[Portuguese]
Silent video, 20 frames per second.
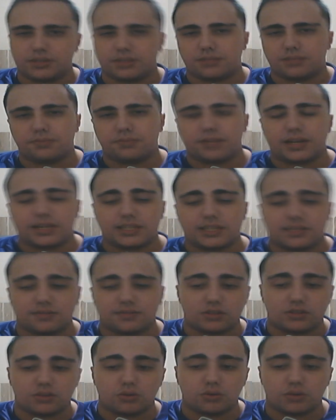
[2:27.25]
pela essa
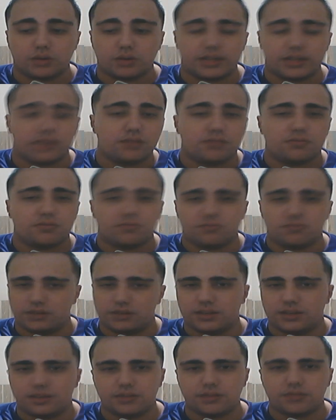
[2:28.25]
vitória, eu fico
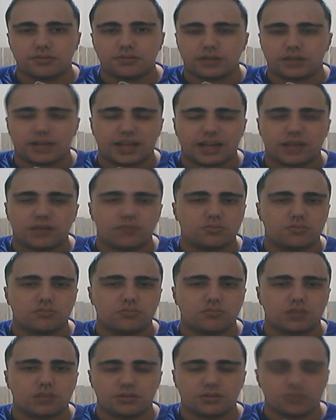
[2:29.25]
feliz, claro.
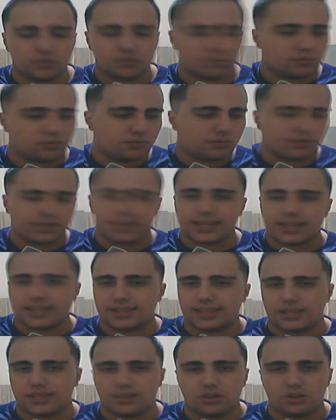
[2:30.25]
Né? Eu não vou ficar
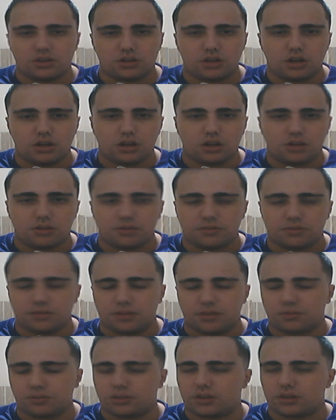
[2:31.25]
triste né?
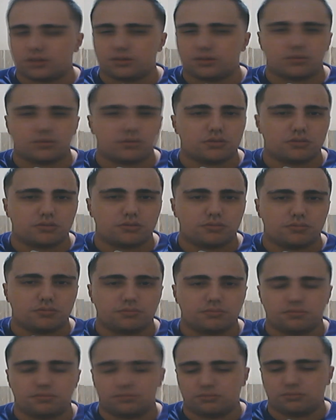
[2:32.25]
por causa de uma,
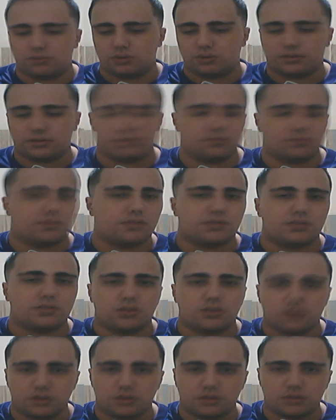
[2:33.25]
uma, uma
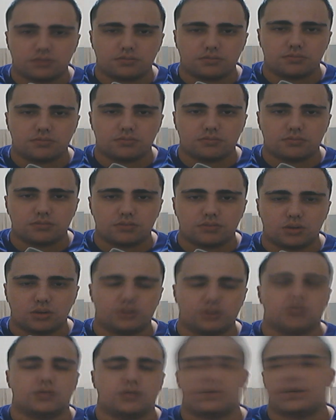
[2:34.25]
vitória, né? ou
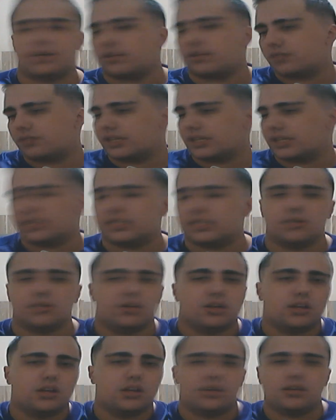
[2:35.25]
então a classificação,
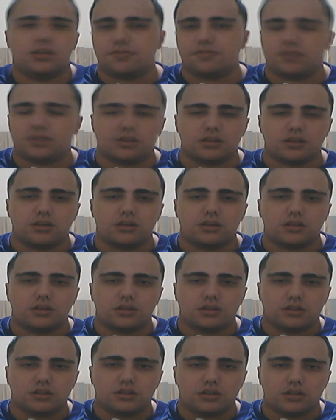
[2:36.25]
enfim.
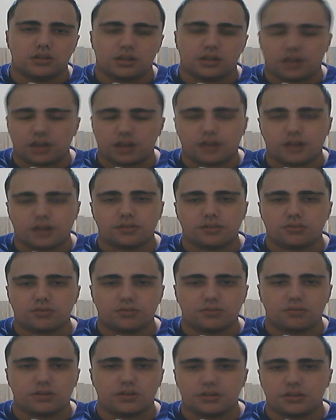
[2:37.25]
É claro que eu estou
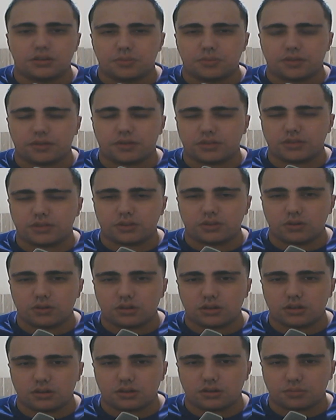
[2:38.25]
feliz pela
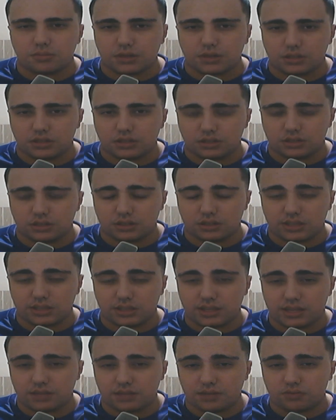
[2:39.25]
vitória, mas a gente
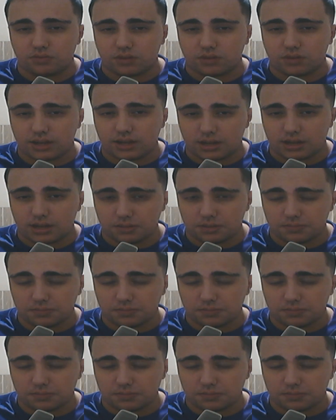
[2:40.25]
tem que focar